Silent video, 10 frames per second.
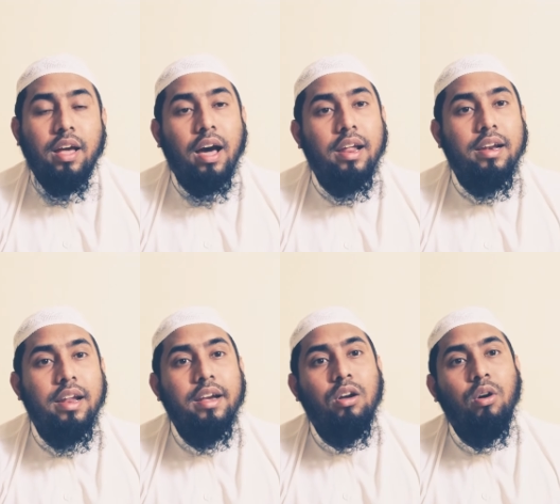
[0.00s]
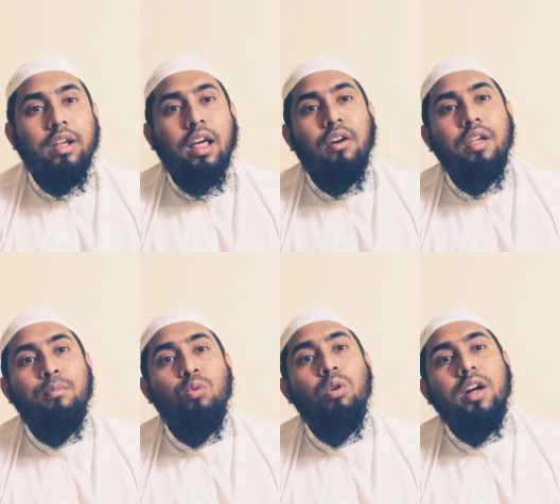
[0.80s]
আর এই লেট হওয়ার কারণে
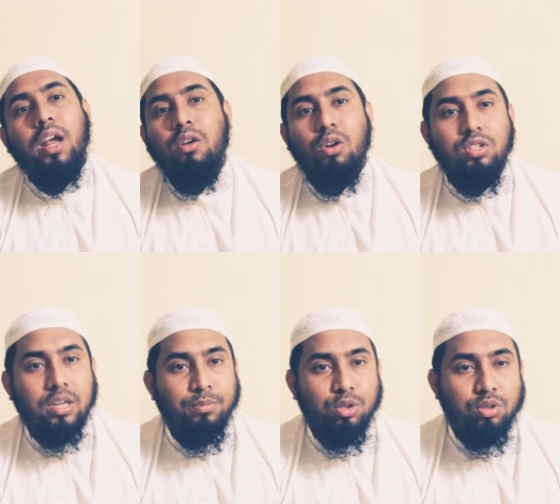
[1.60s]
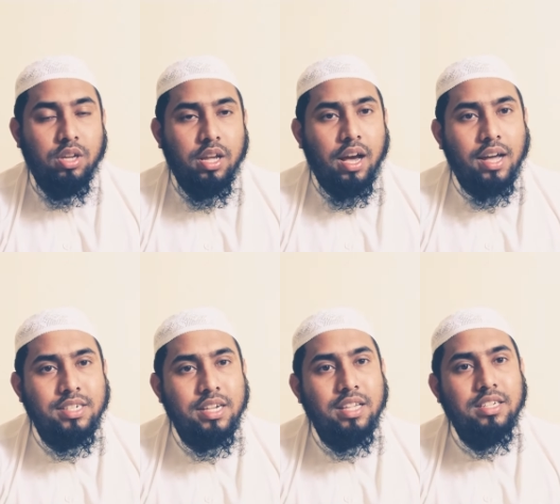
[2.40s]
মূল কারণ হলো যানজট আর
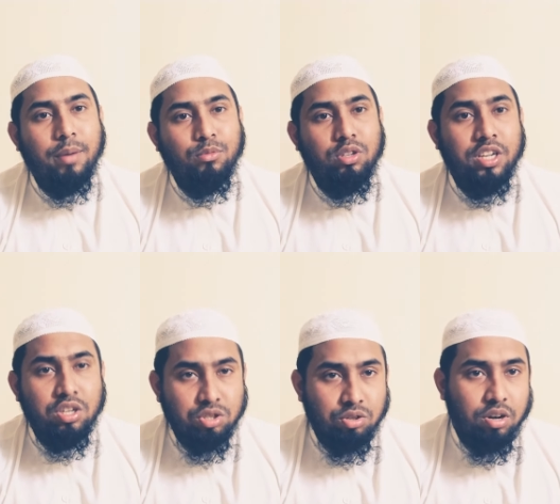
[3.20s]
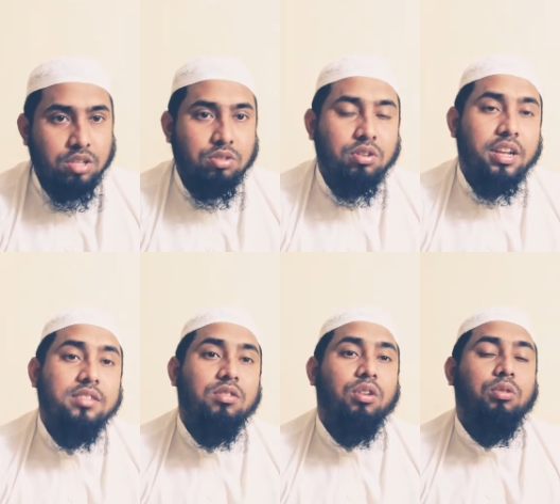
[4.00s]
সেই যানজট নিরসন করার জন্য
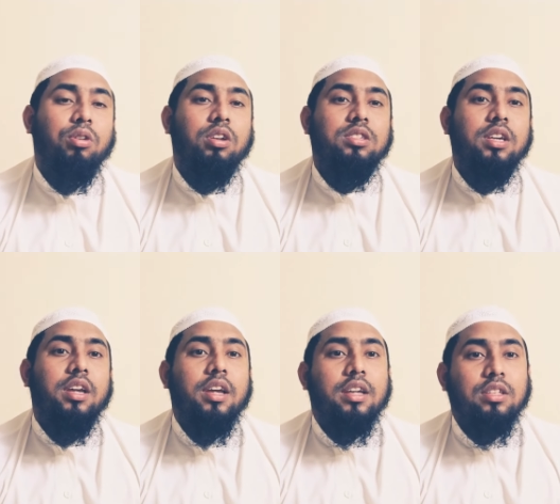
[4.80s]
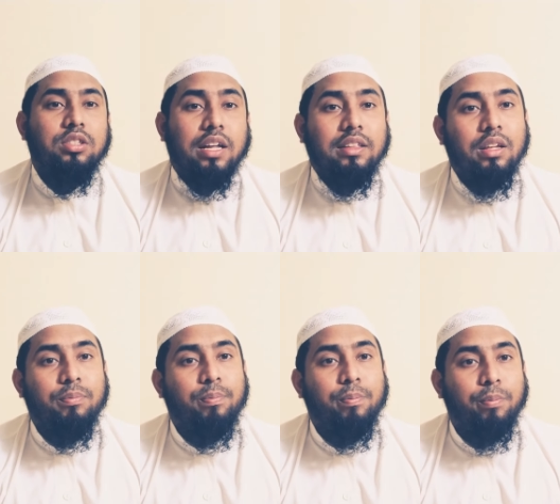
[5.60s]
ট্যাক্সি হয় তৈরি হচ্ছে যাতে
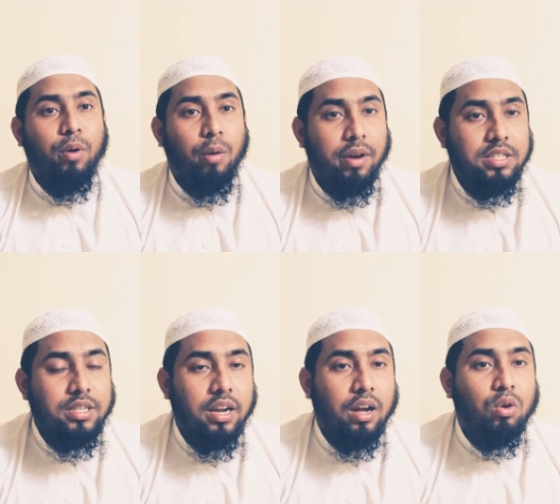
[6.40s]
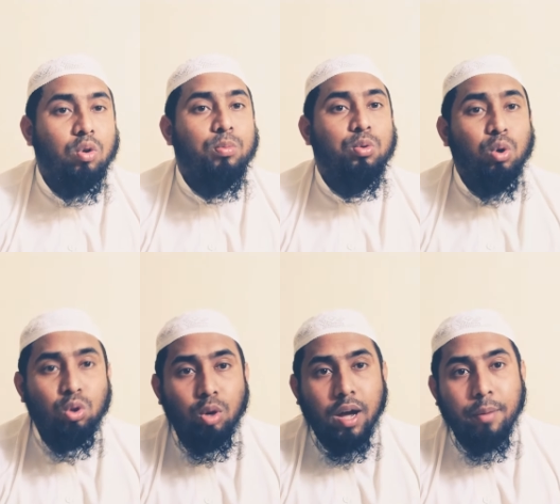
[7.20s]
প্রবাসীরা খুব
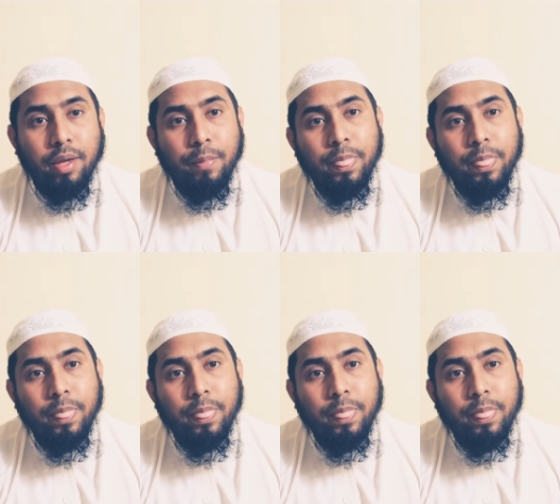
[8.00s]
দ্রুতভাবে